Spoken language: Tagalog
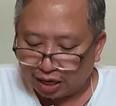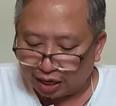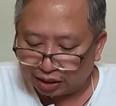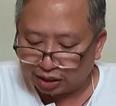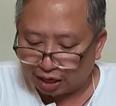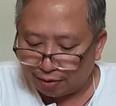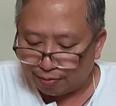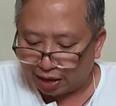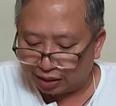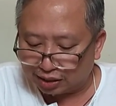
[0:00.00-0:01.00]
His
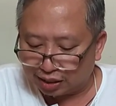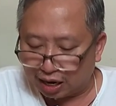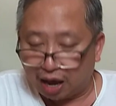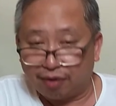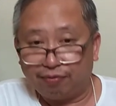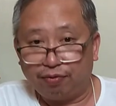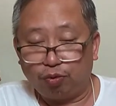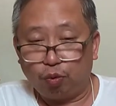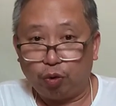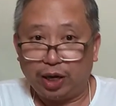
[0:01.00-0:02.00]
immense love
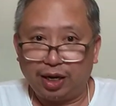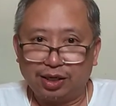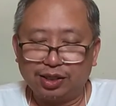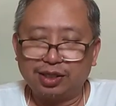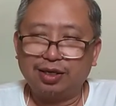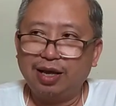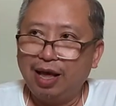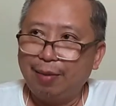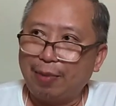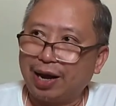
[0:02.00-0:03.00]
wills.
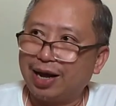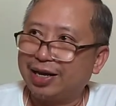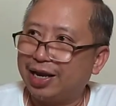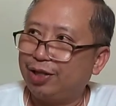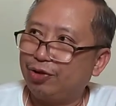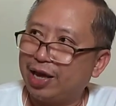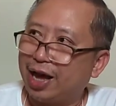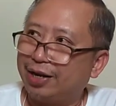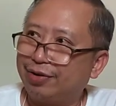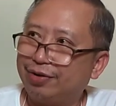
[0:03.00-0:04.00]
Parang ganito
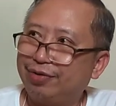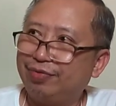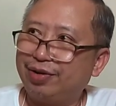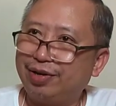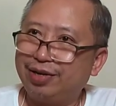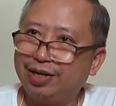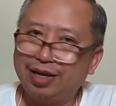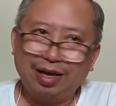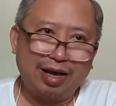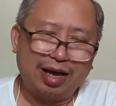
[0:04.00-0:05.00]
yan.
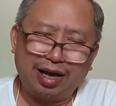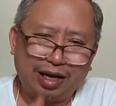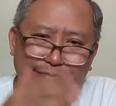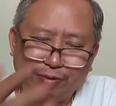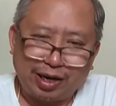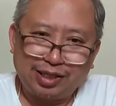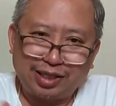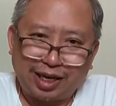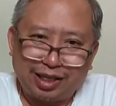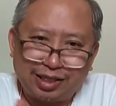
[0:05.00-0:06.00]
At
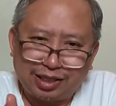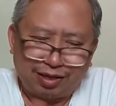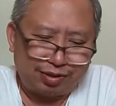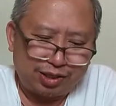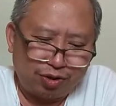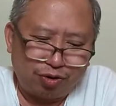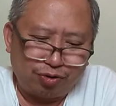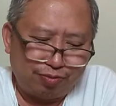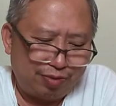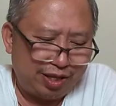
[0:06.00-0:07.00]
present,
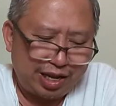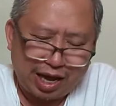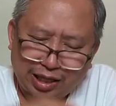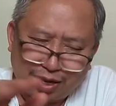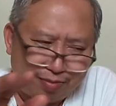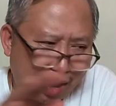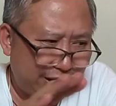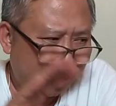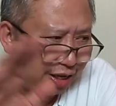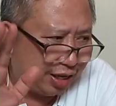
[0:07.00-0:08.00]
siguro hindi natin
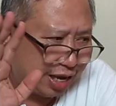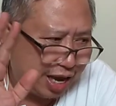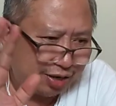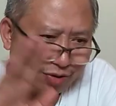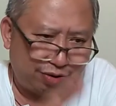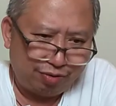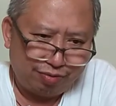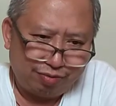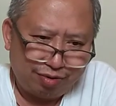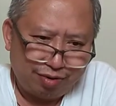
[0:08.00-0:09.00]
maintindihan no, yung